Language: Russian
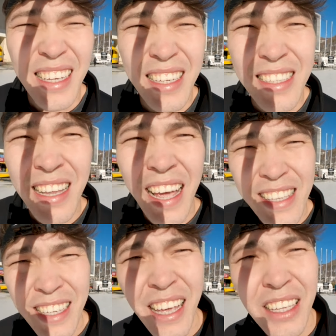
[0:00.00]
Э,
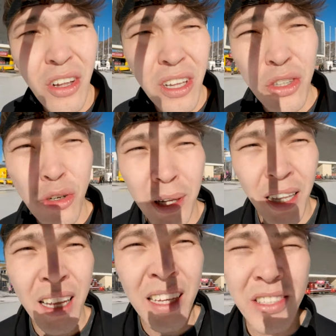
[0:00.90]
знаете, я долго
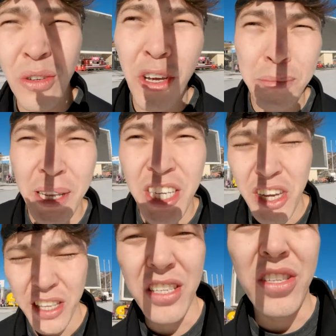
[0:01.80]
думал, стоит
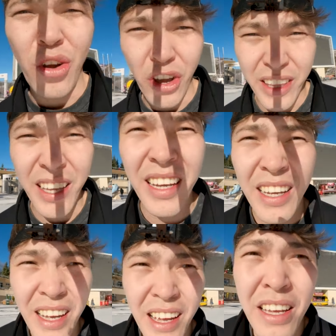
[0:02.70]
переезжать, не стоит.
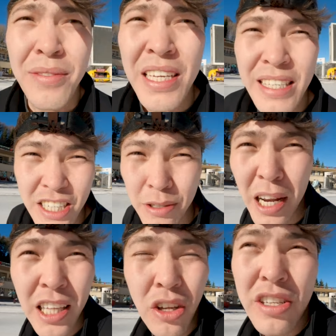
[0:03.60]
Мне старший
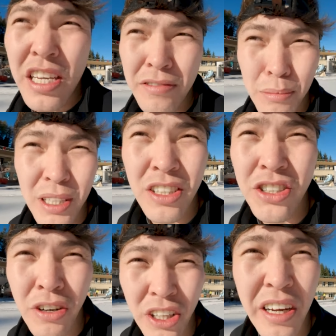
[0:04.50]
брат, который здесь в
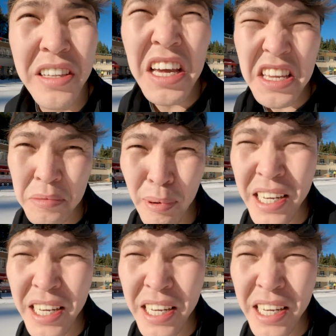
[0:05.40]
Алматы живет, говорит, да не